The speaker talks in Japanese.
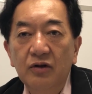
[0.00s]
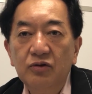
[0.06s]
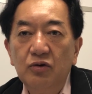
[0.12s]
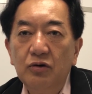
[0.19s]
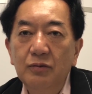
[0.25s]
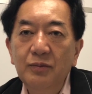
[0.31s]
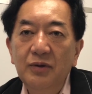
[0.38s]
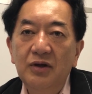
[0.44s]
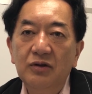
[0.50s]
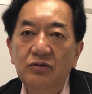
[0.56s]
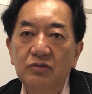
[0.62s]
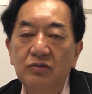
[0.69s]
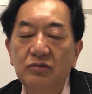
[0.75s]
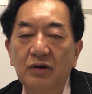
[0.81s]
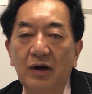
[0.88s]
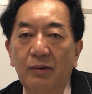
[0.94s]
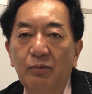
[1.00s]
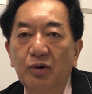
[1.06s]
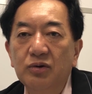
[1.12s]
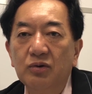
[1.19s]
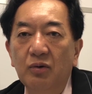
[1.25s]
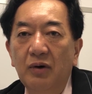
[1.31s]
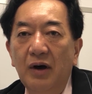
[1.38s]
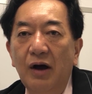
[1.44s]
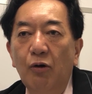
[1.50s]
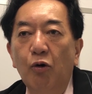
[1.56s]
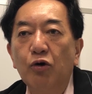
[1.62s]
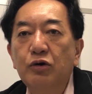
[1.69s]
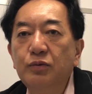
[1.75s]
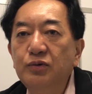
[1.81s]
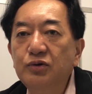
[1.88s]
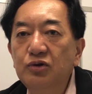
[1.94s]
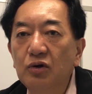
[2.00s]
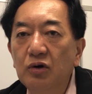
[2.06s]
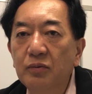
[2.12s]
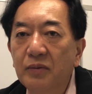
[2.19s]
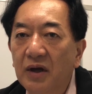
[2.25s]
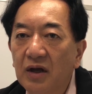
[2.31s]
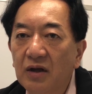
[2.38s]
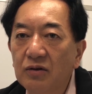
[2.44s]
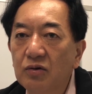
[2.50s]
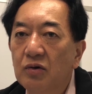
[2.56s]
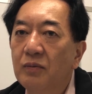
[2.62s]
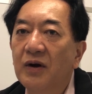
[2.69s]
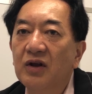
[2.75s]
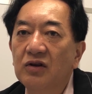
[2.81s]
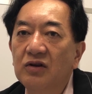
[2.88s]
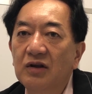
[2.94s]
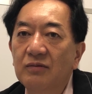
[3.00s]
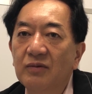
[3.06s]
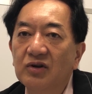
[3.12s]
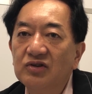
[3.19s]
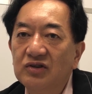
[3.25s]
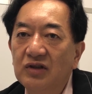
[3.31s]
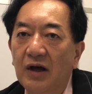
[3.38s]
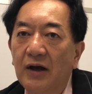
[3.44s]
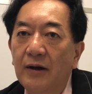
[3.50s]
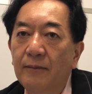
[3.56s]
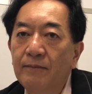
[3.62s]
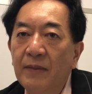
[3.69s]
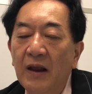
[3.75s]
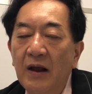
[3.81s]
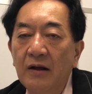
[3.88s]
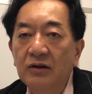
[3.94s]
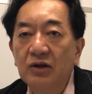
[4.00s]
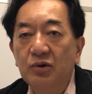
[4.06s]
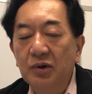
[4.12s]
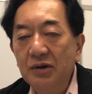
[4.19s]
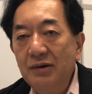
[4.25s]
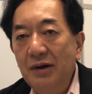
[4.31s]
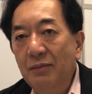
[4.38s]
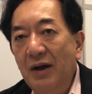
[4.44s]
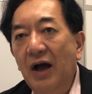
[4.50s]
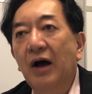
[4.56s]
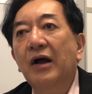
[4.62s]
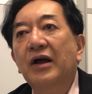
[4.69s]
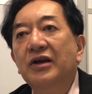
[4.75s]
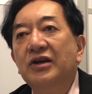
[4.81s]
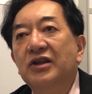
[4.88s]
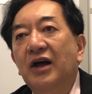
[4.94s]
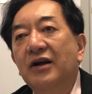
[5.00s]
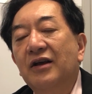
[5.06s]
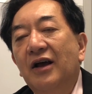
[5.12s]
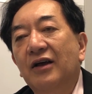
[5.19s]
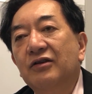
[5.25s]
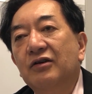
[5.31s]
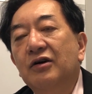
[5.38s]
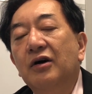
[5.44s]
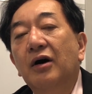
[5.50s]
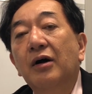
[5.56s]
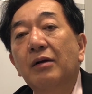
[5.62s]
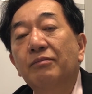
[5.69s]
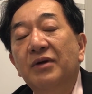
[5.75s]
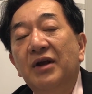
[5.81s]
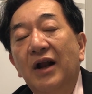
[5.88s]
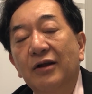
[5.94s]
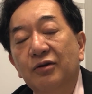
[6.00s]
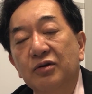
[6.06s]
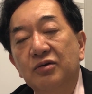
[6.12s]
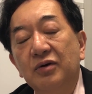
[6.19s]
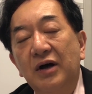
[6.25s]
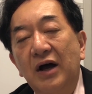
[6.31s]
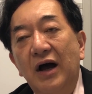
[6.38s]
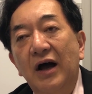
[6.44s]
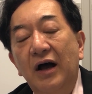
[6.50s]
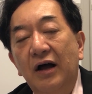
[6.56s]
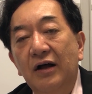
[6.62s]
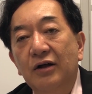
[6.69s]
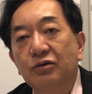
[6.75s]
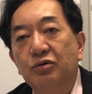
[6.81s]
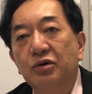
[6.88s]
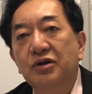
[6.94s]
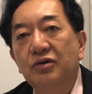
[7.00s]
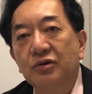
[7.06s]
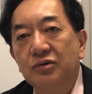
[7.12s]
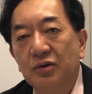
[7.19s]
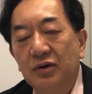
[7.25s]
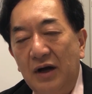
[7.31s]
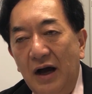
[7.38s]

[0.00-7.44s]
同盟というのは元は北部同盟と呼ばれていましたでこれはまあイタリアのミラノとかトリノと